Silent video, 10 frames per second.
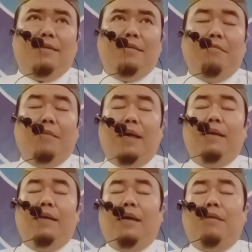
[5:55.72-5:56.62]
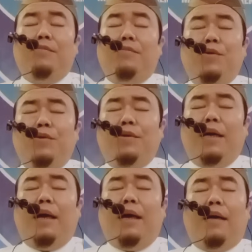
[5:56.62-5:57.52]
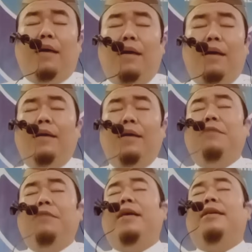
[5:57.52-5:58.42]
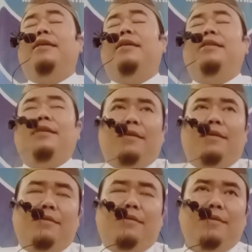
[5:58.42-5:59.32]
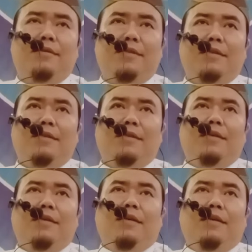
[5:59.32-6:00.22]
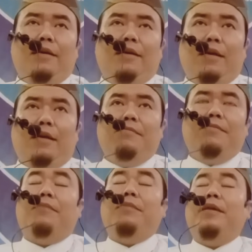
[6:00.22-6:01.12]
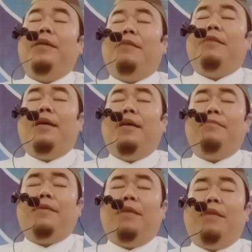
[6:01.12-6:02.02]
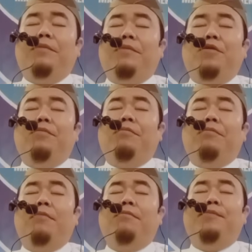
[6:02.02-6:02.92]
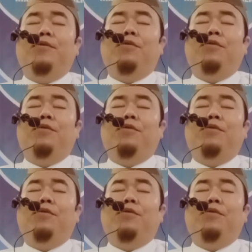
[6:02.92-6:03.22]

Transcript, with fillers: ma na'buduka haqqa ibadatika. Ya Rob, kami minta maaf, kami belum mampu